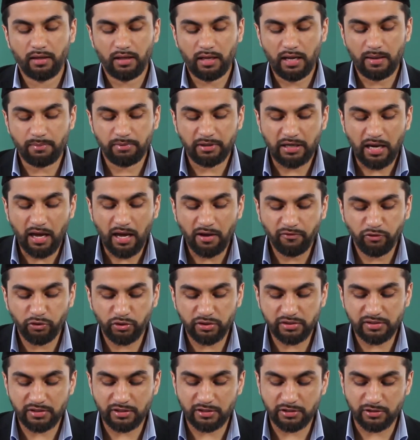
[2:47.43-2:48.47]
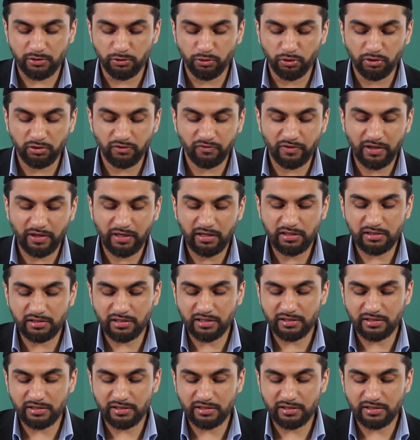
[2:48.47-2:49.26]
Aber dafür ist es notwendig,